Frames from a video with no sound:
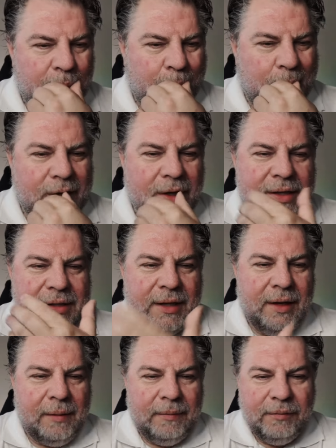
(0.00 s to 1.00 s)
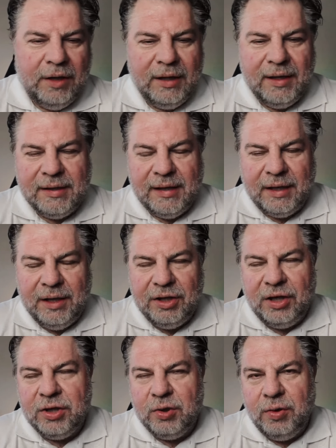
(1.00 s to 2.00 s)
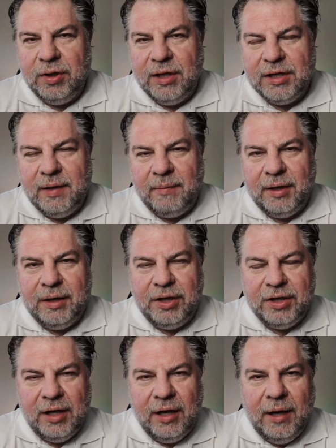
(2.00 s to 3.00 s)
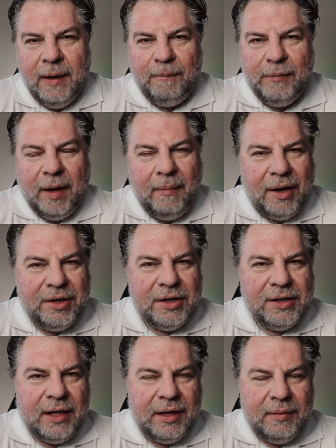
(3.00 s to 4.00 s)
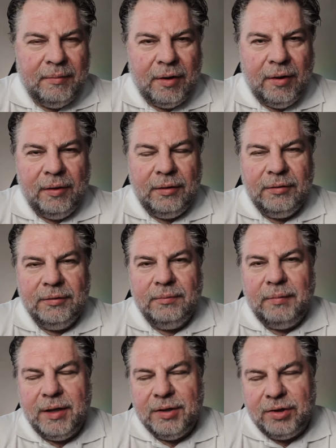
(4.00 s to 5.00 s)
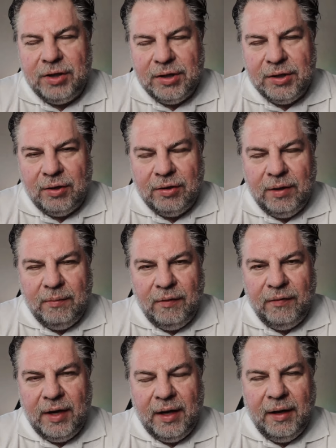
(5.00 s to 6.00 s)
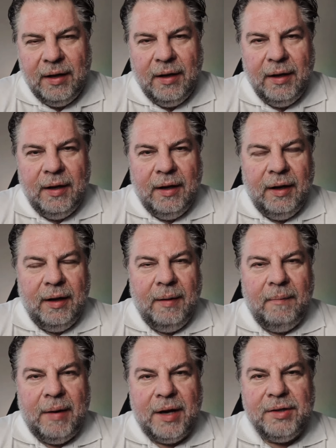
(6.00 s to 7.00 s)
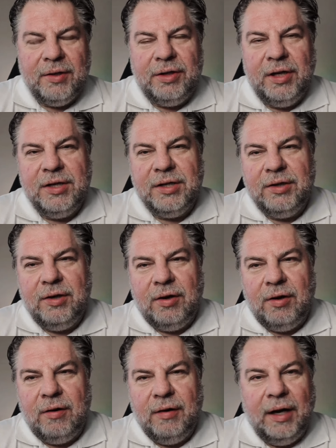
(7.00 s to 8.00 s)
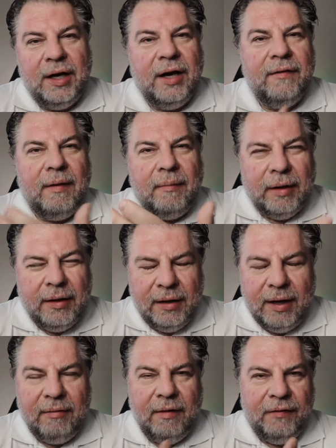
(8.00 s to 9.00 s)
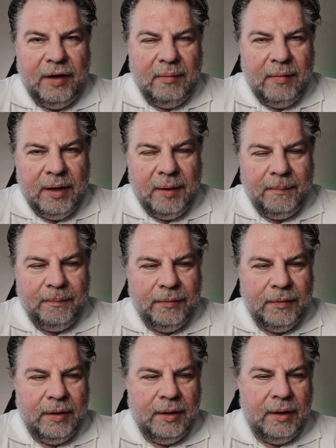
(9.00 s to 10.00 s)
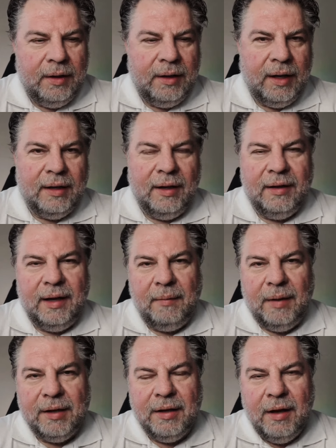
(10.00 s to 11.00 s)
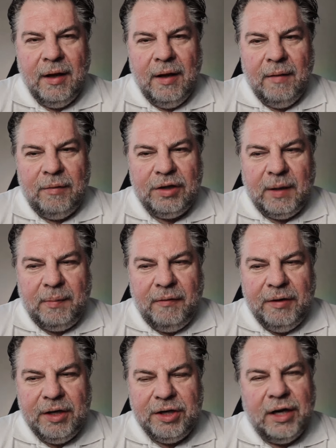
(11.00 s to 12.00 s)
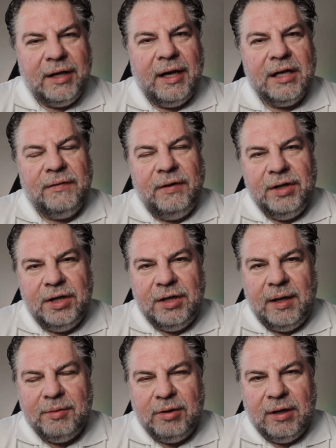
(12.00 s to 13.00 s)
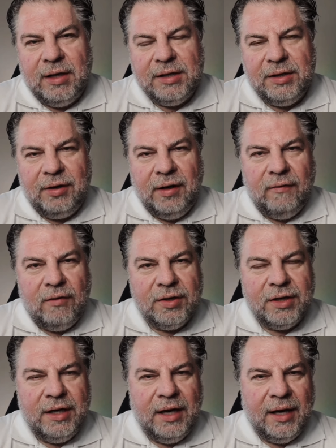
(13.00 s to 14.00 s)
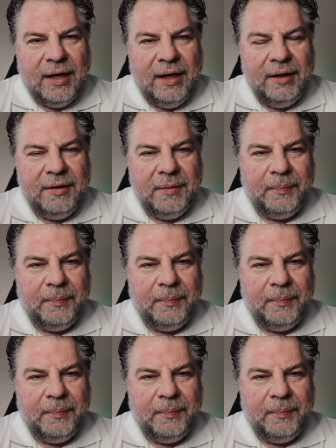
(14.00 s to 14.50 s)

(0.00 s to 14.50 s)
to jest jedna z takich rzeczy, w których jestem praktycznie najbardziej znany, bo bardzo często o tym mówię, e, bardzo często nagrywam materiały, filmy y, na ten temat. Można powiedzieć, że jak teraz wejdziecie na przykład na stronę włoski agent,